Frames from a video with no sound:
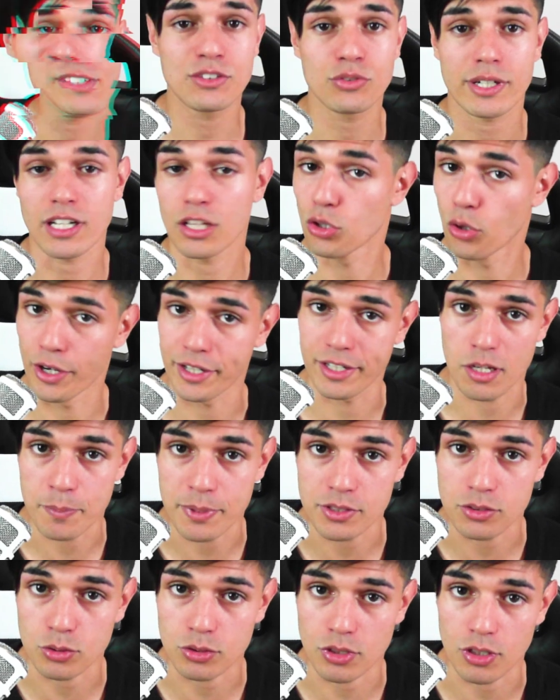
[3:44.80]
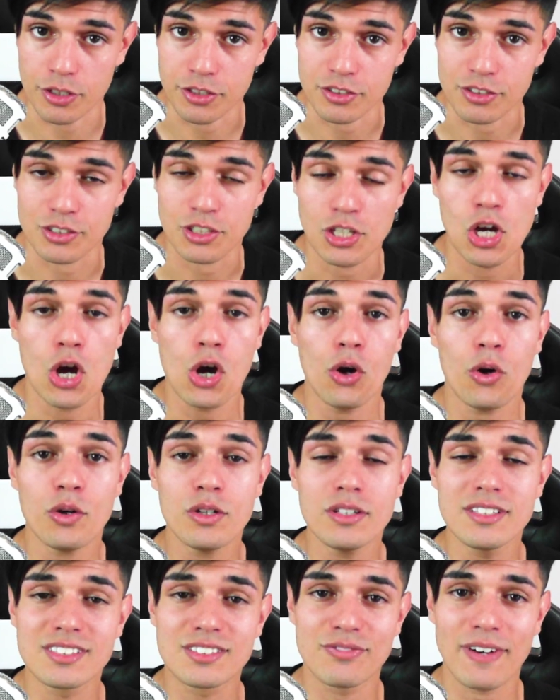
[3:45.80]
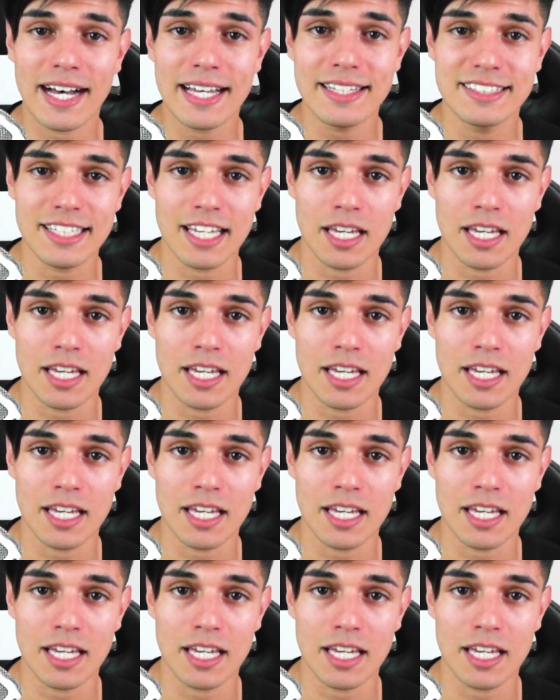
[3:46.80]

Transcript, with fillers: zu einer neuen Episode, Leute. Und zwar die